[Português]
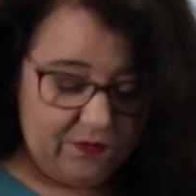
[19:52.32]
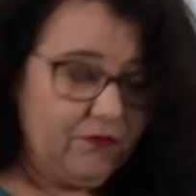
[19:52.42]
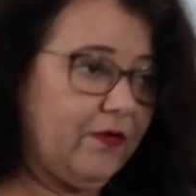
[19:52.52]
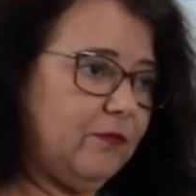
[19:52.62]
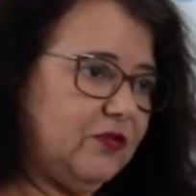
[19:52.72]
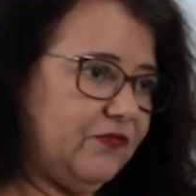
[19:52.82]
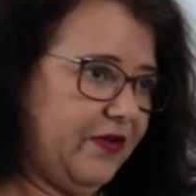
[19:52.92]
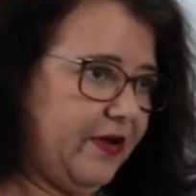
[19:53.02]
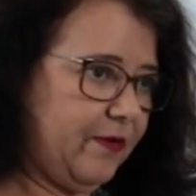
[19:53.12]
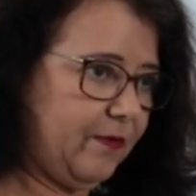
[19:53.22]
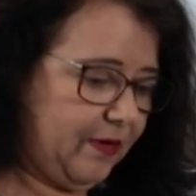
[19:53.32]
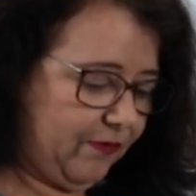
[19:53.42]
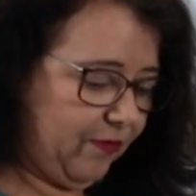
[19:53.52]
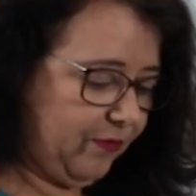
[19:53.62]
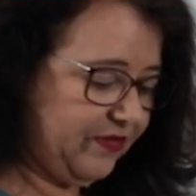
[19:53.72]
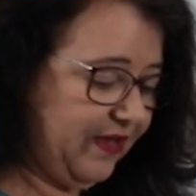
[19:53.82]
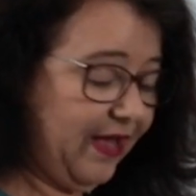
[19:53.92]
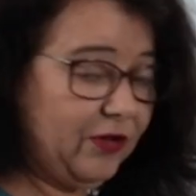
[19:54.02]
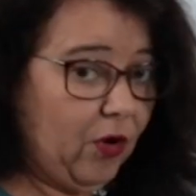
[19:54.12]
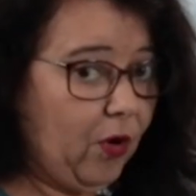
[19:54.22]
Vamos ver se
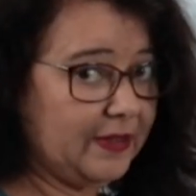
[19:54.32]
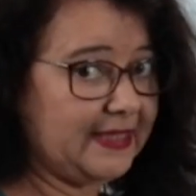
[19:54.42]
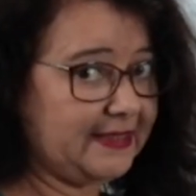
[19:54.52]
nós